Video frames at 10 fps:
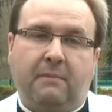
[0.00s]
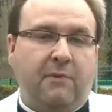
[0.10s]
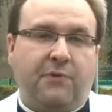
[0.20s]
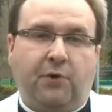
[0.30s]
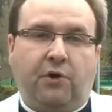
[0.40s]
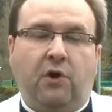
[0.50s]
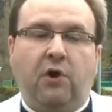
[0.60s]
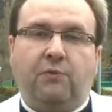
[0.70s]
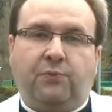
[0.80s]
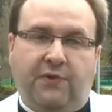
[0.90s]
Mamy sporo
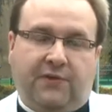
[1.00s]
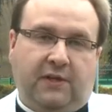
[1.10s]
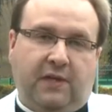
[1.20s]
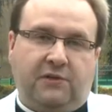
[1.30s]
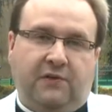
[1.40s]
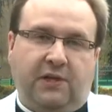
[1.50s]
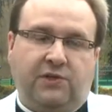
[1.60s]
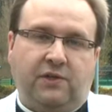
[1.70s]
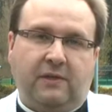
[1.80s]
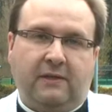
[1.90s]
pustyń na
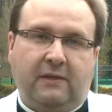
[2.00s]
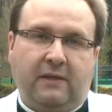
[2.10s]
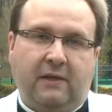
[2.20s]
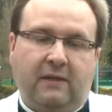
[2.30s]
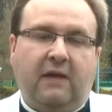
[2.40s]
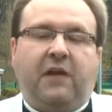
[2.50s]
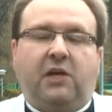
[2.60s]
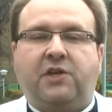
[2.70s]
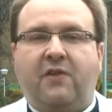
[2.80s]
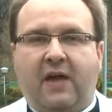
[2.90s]
świecie.
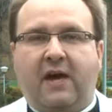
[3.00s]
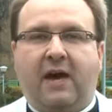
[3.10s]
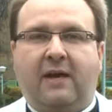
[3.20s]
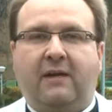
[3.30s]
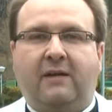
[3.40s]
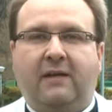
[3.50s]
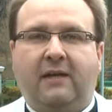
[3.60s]
Największa Sahara.